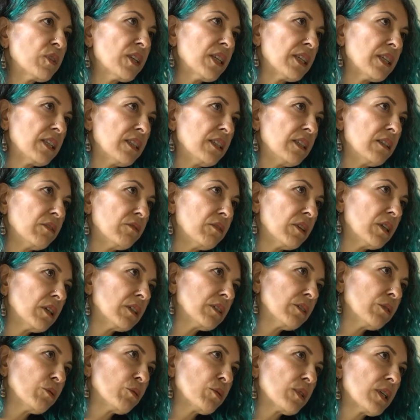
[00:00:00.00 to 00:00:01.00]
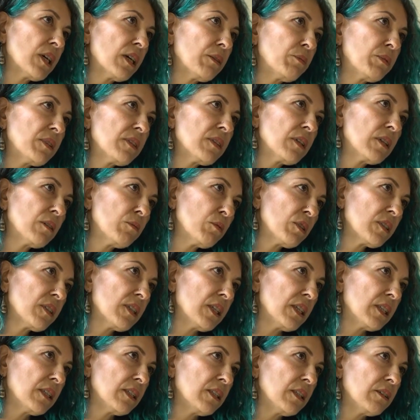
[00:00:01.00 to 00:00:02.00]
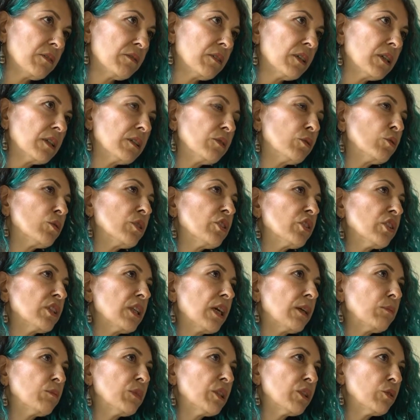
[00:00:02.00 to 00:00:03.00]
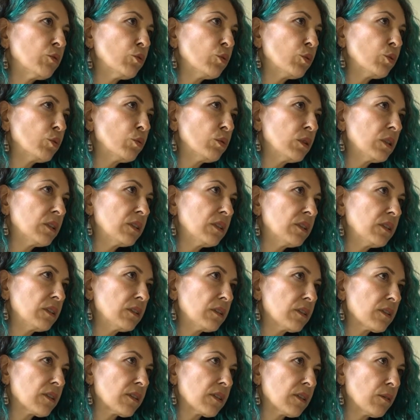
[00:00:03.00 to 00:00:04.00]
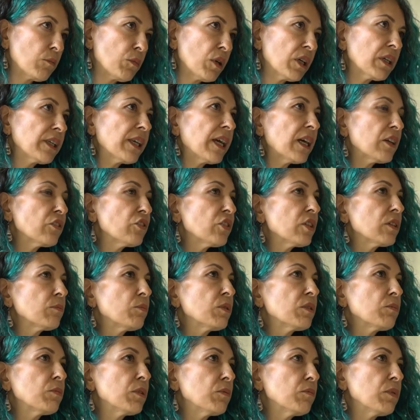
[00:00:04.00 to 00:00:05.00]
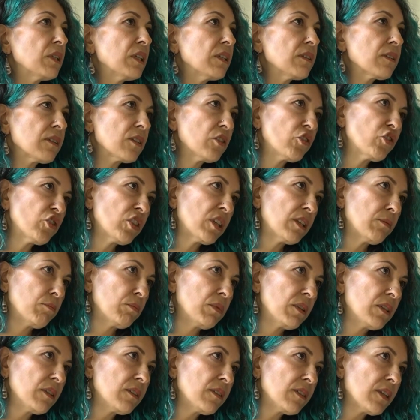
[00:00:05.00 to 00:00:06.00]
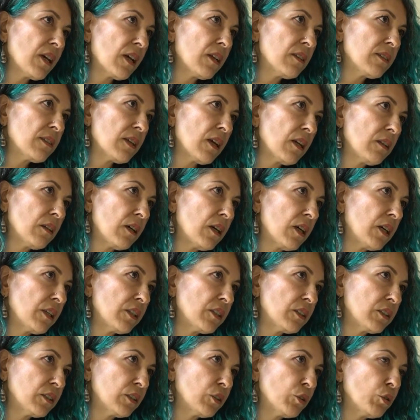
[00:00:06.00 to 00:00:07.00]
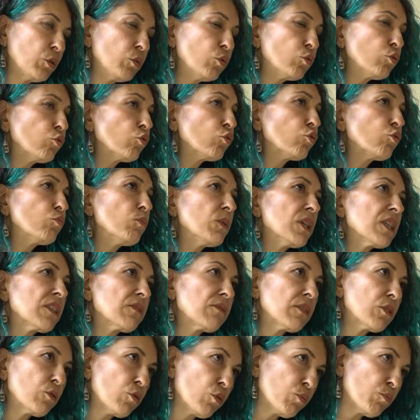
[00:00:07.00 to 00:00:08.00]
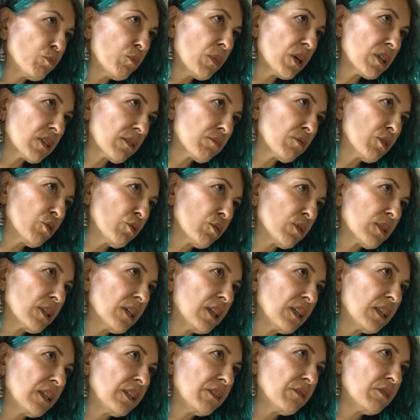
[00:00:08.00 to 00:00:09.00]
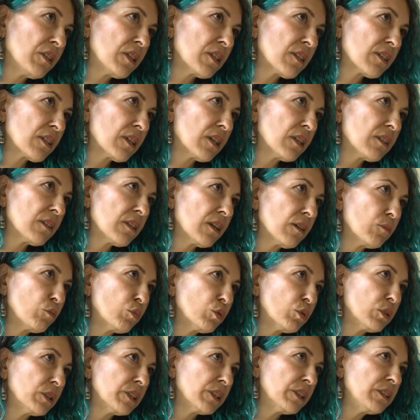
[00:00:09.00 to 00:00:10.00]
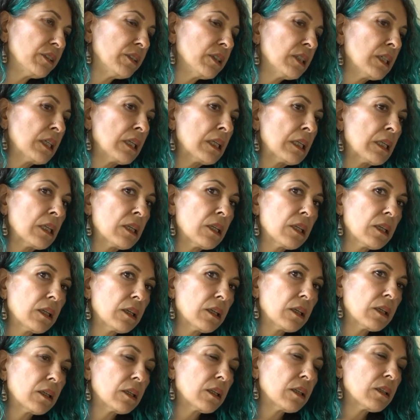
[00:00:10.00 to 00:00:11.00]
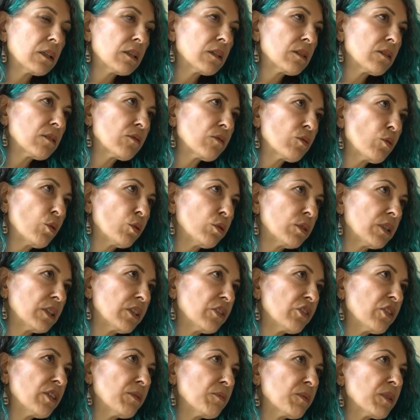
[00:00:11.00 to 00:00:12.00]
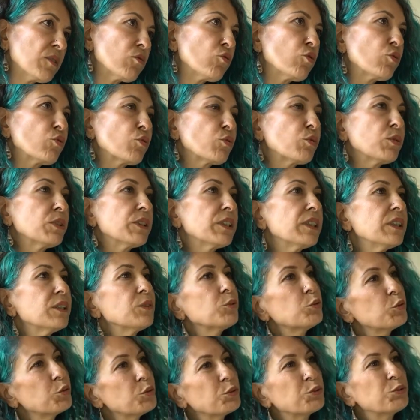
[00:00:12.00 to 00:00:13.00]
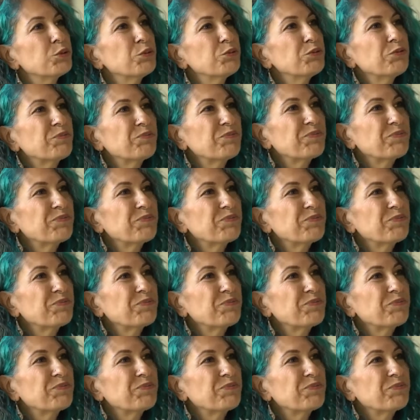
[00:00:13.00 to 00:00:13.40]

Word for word: tekniği var, özel bir tarama tekniği var. O işlemleri uyguladığınız zaman gerçek bir bebeğin saçı gibi tel tel ayrılıyor. Uçuşmaz ve kopmaz bir özelliği var zaten bunların. Ee, son derece hepsi çocuklara uygun.